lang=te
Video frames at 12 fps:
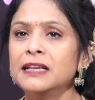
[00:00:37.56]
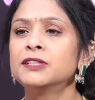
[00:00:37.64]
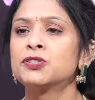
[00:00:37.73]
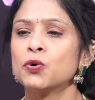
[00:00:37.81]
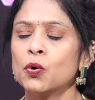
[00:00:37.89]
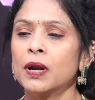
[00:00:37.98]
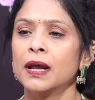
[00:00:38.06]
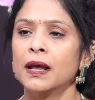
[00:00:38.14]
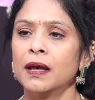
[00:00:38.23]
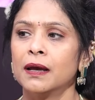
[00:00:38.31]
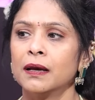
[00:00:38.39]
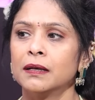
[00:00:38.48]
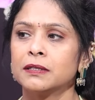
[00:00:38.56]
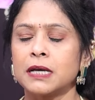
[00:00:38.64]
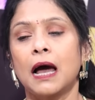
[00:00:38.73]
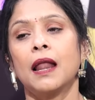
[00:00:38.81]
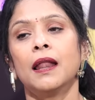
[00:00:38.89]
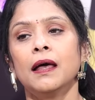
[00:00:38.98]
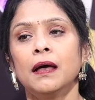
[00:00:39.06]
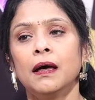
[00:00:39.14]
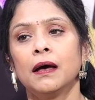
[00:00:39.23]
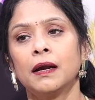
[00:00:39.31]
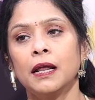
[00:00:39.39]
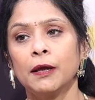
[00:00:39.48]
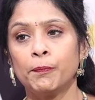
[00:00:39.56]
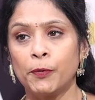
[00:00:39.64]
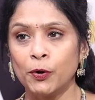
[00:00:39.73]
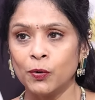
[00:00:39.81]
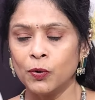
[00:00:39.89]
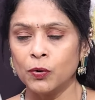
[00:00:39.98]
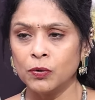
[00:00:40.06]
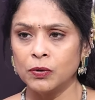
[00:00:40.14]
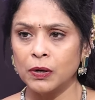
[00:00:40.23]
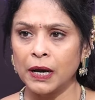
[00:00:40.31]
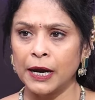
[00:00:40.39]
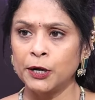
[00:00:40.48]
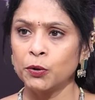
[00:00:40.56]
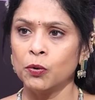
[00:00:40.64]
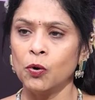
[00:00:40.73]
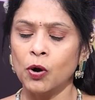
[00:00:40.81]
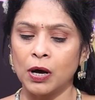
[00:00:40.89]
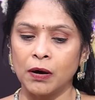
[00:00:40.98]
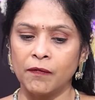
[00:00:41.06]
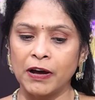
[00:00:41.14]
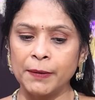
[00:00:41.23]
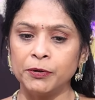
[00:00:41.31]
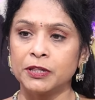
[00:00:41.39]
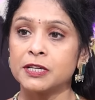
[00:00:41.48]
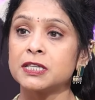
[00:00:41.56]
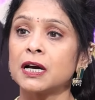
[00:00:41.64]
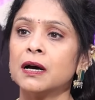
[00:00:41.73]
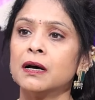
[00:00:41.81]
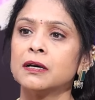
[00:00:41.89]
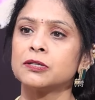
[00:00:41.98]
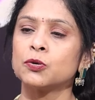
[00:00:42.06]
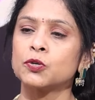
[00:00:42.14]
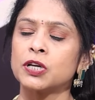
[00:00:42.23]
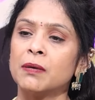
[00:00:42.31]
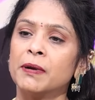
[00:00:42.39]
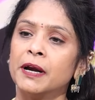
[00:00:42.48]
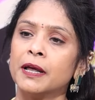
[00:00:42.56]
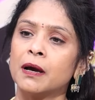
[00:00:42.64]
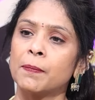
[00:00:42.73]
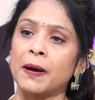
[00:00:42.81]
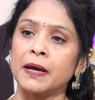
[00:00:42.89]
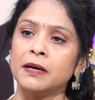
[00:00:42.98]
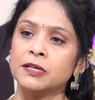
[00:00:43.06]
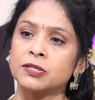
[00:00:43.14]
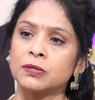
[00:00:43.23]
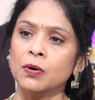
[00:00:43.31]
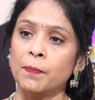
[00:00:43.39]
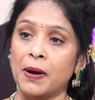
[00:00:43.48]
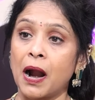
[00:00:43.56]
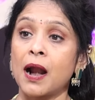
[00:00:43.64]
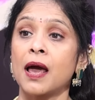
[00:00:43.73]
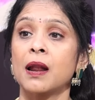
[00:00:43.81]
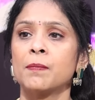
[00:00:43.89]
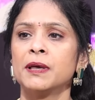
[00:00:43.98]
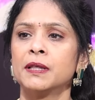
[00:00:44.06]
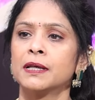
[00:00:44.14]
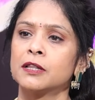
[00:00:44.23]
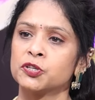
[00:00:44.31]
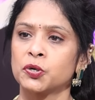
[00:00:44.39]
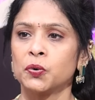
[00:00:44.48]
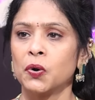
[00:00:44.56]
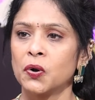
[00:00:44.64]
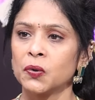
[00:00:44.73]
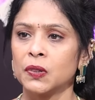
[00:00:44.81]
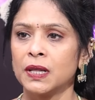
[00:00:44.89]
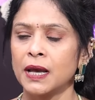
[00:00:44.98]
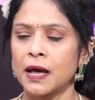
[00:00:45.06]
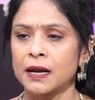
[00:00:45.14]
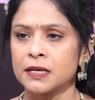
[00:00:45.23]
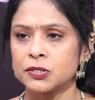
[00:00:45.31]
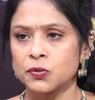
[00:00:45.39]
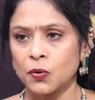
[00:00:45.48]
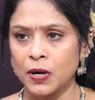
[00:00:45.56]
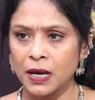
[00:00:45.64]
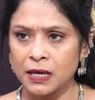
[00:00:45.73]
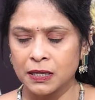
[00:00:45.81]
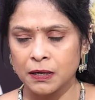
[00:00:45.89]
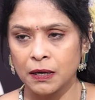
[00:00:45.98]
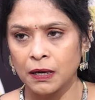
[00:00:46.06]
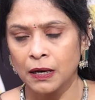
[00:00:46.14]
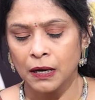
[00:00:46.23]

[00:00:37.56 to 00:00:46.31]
ఈ స్టోరీ చాలా అంటే ఇప్పుడు ఎటో ఒక వైపు దిశగా సోషల్ మీడియా పయనిస్తూ ప్రాణాల మీదకి తెచ్చుకుంటుంది అనే స్టోరీకి ఇది